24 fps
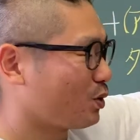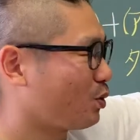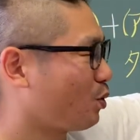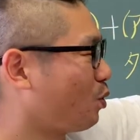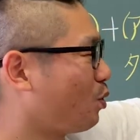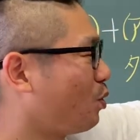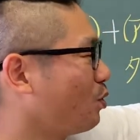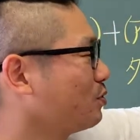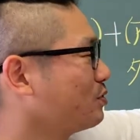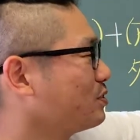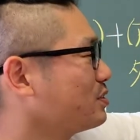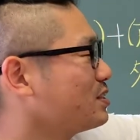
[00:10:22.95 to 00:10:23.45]

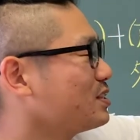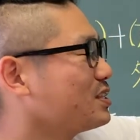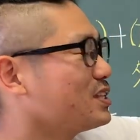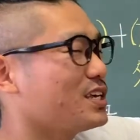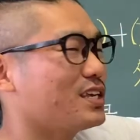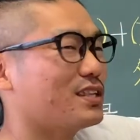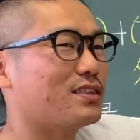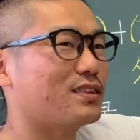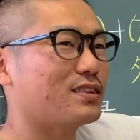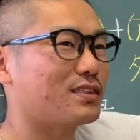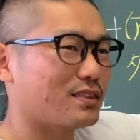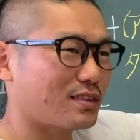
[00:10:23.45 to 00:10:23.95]
こん
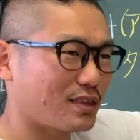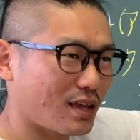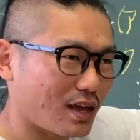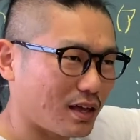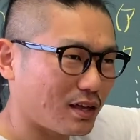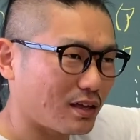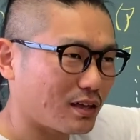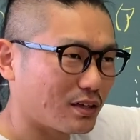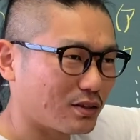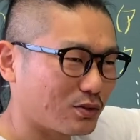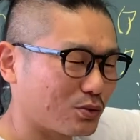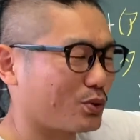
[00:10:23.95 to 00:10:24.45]
にっ
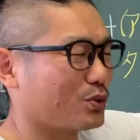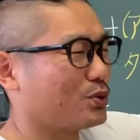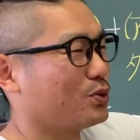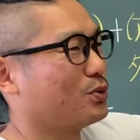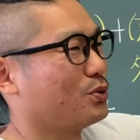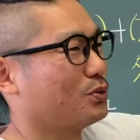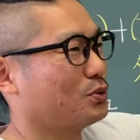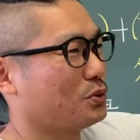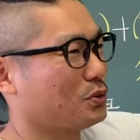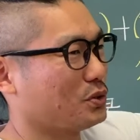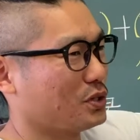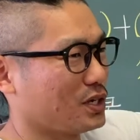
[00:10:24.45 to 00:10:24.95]
た」という
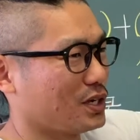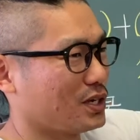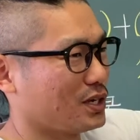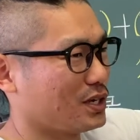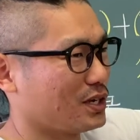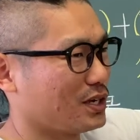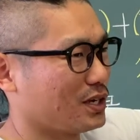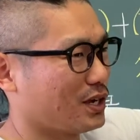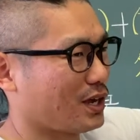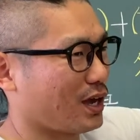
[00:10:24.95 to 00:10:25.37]
音に、